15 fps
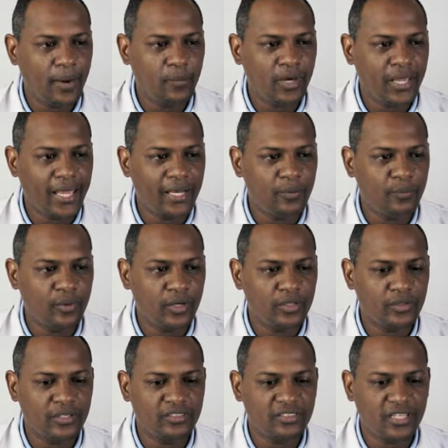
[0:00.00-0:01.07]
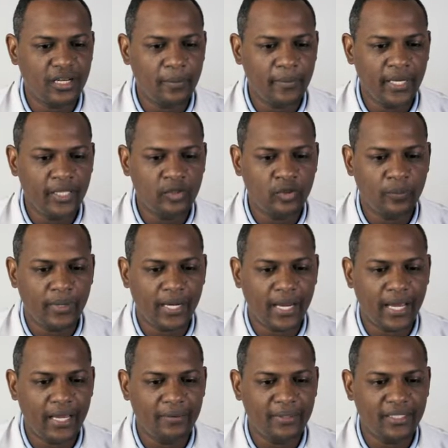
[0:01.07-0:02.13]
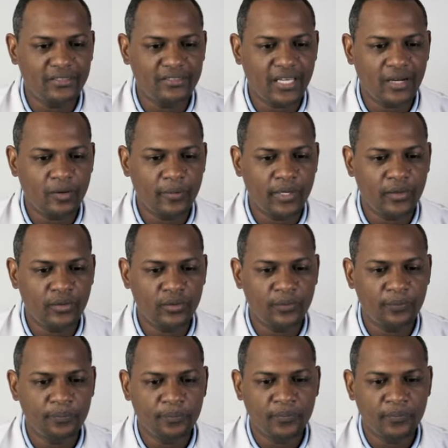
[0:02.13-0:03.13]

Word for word: Vamos a darle un poquito de acercamiento para evidenciarlo mejor.